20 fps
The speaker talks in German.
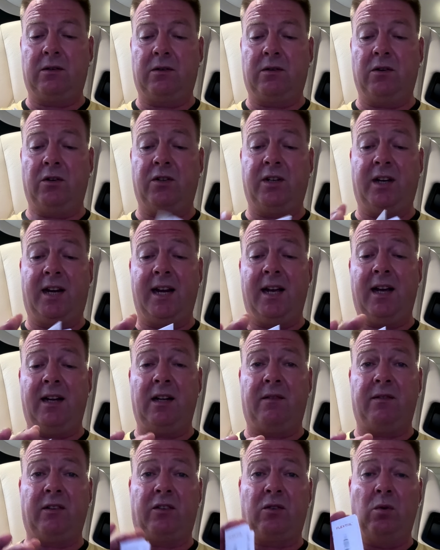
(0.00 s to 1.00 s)
könnte gern
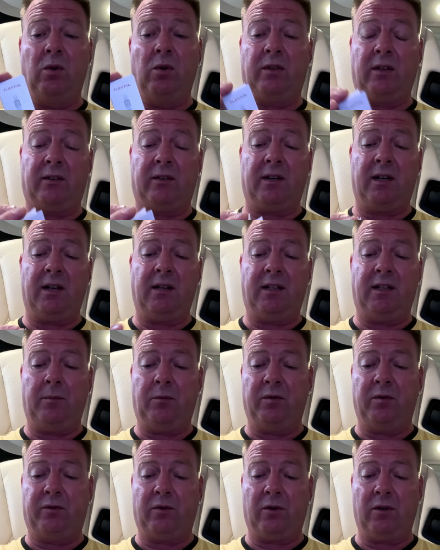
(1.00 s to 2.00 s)
etwas größer sein.
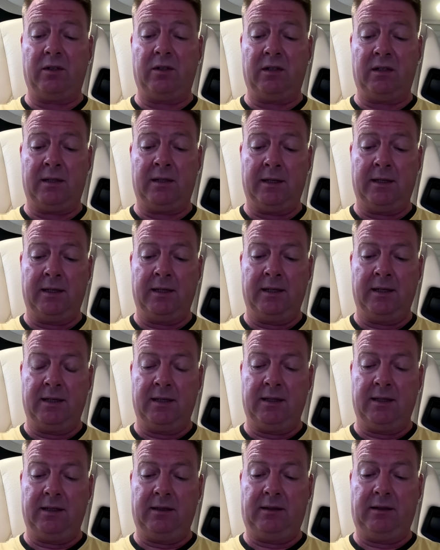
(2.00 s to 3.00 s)
Demzufolge
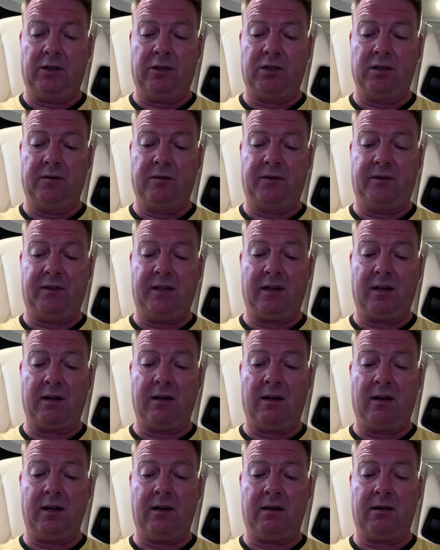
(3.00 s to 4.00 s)
ist die Schrift sehr
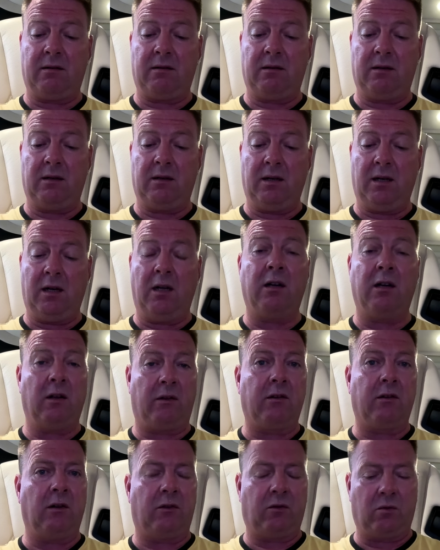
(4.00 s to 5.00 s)
klein. Ich kann
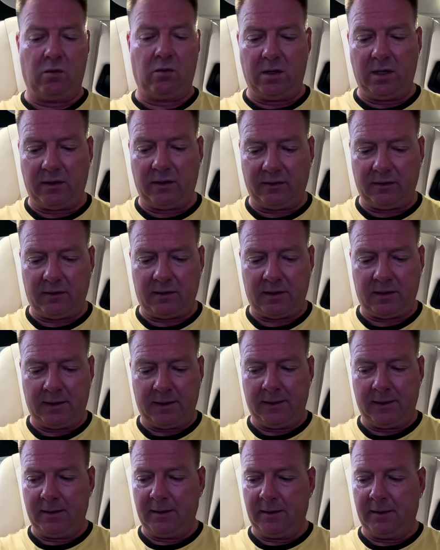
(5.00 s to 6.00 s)
es ganz gut lesen,
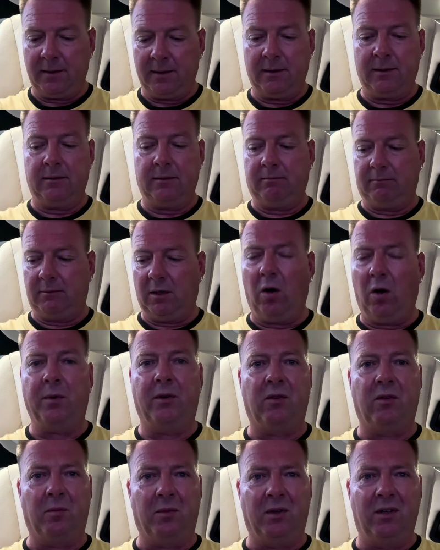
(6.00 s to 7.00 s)
glaube
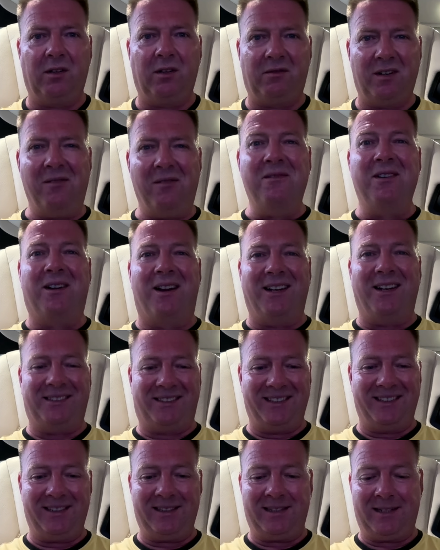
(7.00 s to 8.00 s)
ich zumindest, werden wir gleich
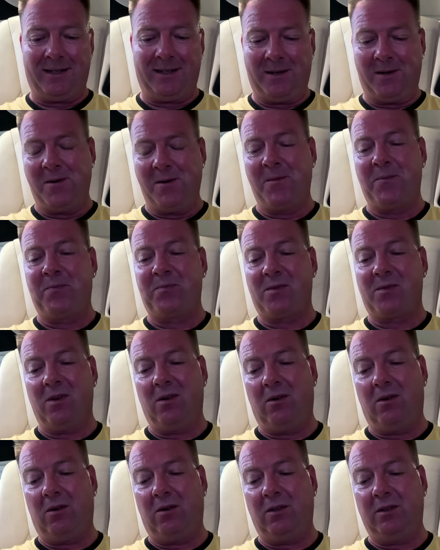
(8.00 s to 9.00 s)
sehen.
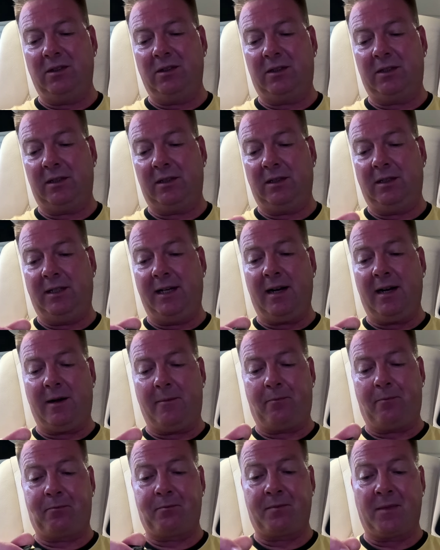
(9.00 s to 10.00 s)
Und
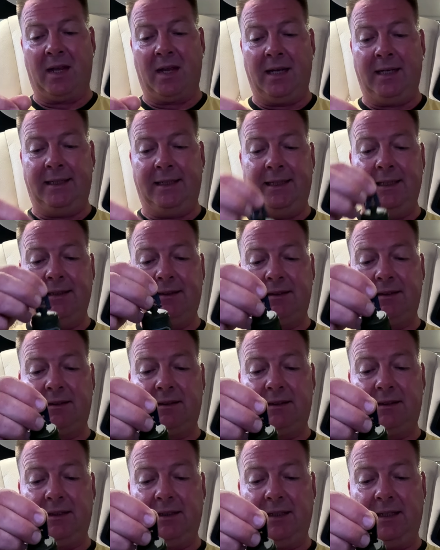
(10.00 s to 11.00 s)
ja, hier ist
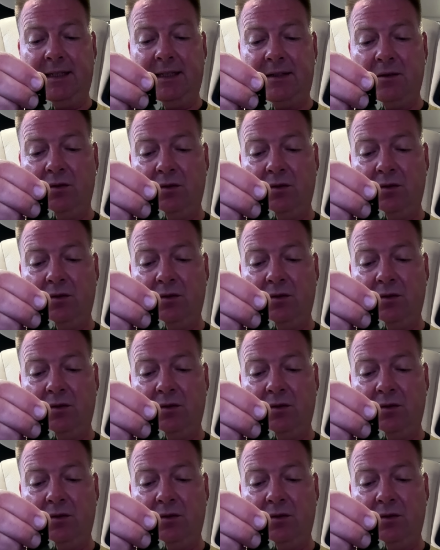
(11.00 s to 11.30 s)
das Gerät,